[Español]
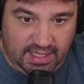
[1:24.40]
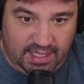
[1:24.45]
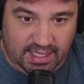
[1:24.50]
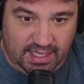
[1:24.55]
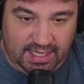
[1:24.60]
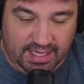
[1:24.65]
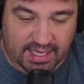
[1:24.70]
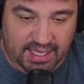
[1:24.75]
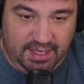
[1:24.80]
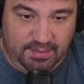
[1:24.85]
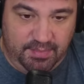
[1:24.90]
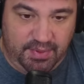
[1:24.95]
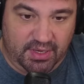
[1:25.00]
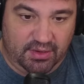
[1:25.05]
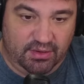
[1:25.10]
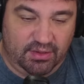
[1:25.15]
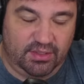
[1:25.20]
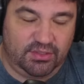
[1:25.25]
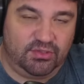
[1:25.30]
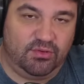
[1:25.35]
eh,
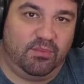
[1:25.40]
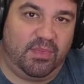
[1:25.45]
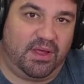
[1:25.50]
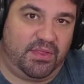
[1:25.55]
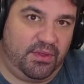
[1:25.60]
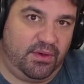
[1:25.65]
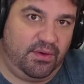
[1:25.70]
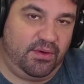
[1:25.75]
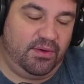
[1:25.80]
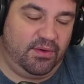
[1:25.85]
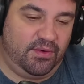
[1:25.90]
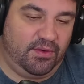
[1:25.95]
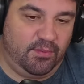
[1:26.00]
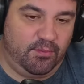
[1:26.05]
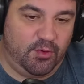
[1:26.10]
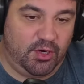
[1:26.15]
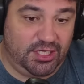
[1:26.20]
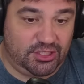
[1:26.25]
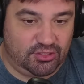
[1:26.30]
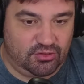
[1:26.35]
pero es un mazo
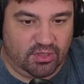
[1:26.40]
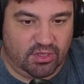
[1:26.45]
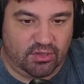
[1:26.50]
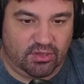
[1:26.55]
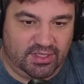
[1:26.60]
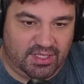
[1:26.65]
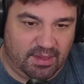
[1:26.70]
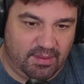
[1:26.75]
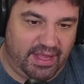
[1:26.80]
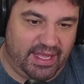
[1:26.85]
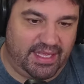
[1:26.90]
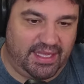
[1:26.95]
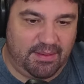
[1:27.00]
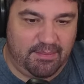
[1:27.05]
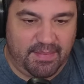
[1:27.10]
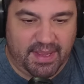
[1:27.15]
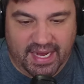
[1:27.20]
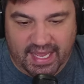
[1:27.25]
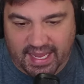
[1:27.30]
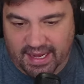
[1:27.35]
molesto, ¿eh? Con el tema de que te
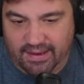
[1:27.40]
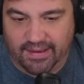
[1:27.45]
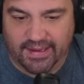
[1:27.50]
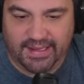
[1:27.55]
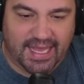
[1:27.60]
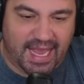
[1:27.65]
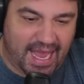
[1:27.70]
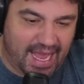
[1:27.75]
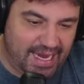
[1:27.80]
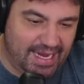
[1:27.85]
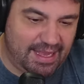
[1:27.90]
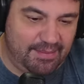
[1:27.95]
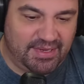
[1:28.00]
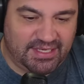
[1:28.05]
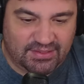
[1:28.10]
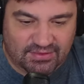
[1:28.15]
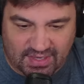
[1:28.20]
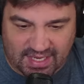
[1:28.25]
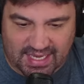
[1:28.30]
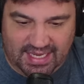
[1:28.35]
enveneno, que tal, que
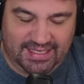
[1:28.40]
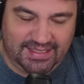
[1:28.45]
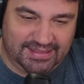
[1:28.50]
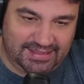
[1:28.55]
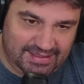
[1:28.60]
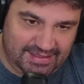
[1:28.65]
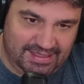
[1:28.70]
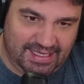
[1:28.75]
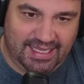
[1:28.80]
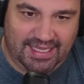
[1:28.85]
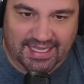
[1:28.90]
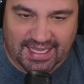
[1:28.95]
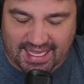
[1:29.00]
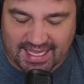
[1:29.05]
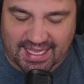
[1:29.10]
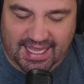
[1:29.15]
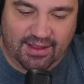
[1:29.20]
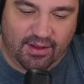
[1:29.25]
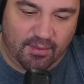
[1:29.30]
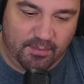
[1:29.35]
Pascual, y
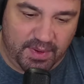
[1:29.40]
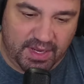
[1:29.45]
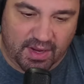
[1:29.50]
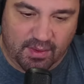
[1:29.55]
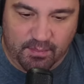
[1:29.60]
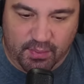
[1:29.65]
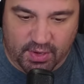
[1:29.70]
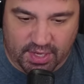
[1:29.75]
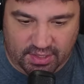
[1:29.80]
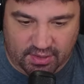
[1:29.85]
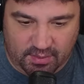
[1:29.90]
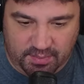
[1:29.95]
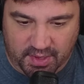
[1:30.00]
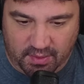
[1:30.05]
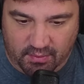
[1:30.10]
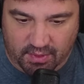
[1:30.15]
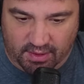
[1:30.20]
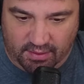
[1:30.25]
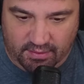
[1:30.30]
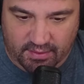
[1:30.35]
ahí complica un poquito. Pero
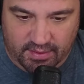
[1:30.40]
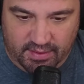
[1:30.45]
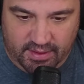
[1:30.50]
bueno,